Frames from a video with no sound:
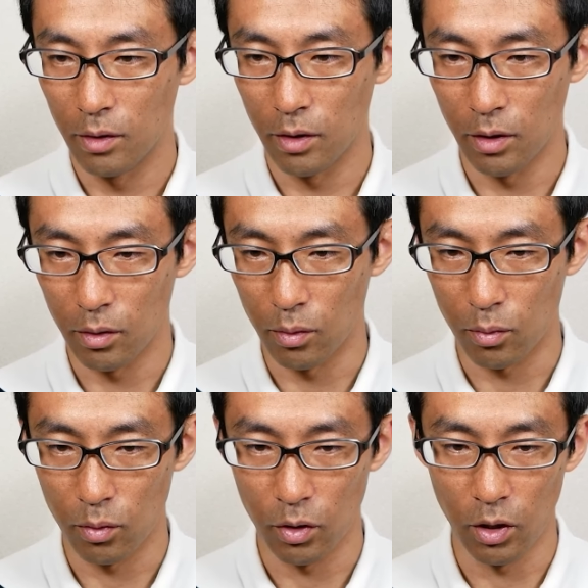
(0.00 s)
えっ、ー、と
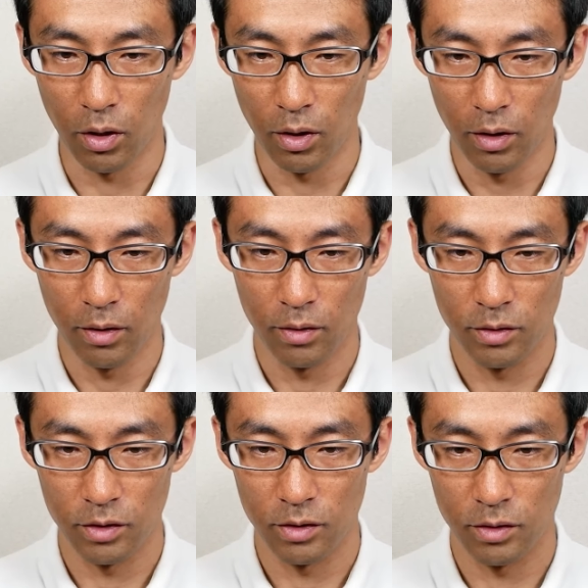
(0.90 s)
これでいいかな
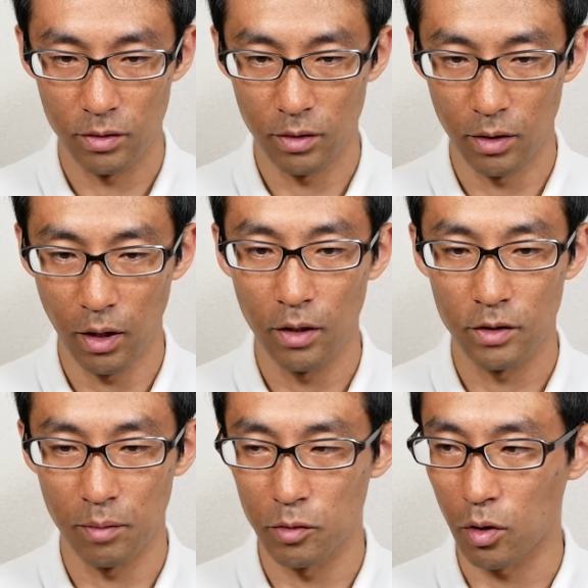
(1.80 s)
ね
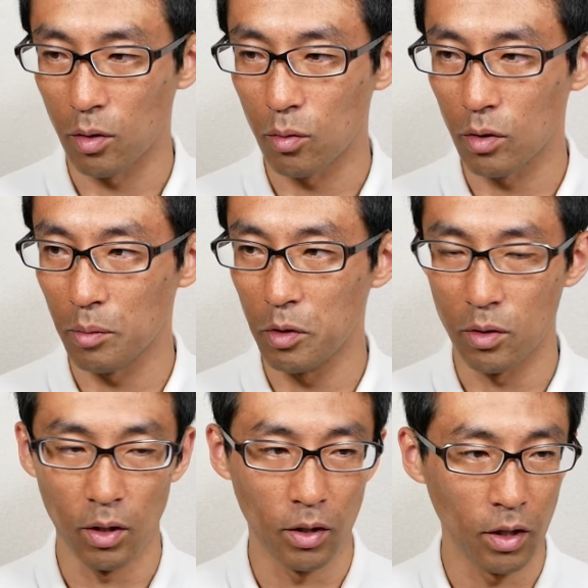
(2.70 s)
サムとかここで見る
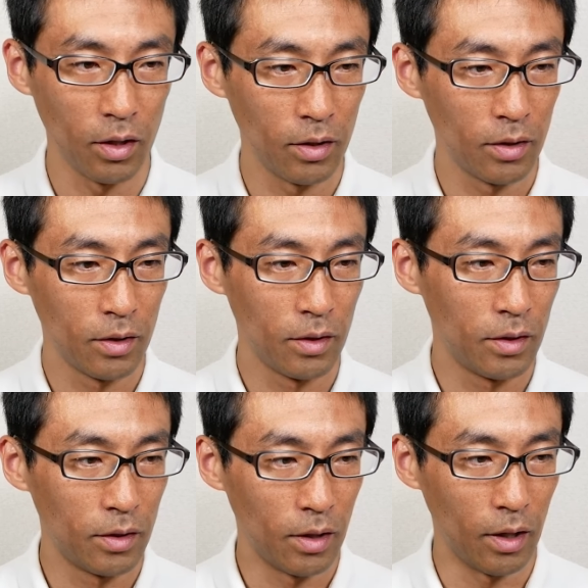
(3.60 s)
からね
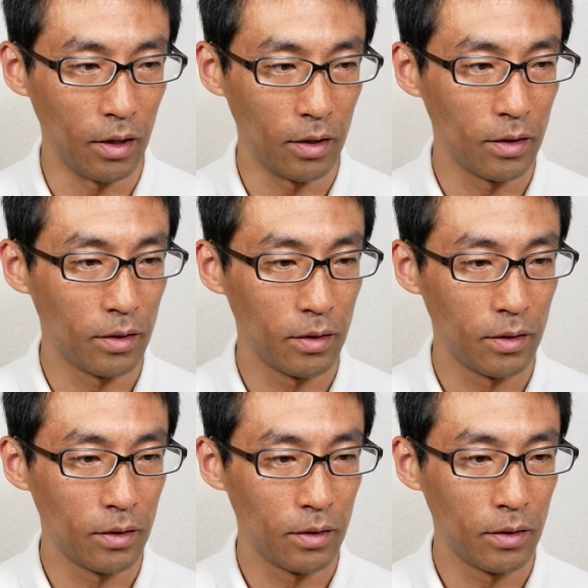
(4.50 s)
はい
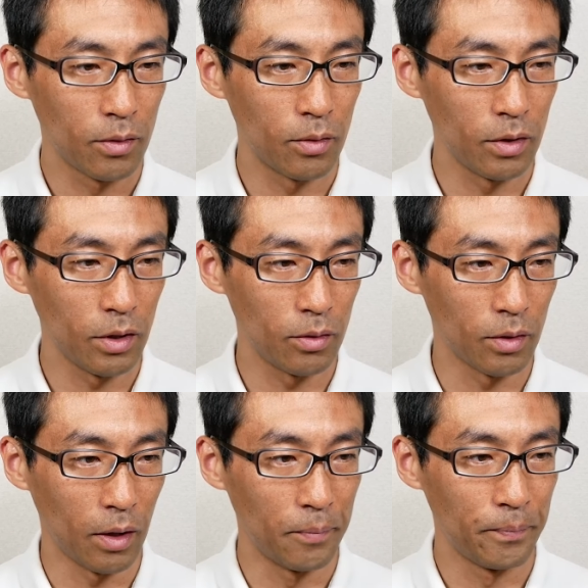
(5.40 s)
これでどうだ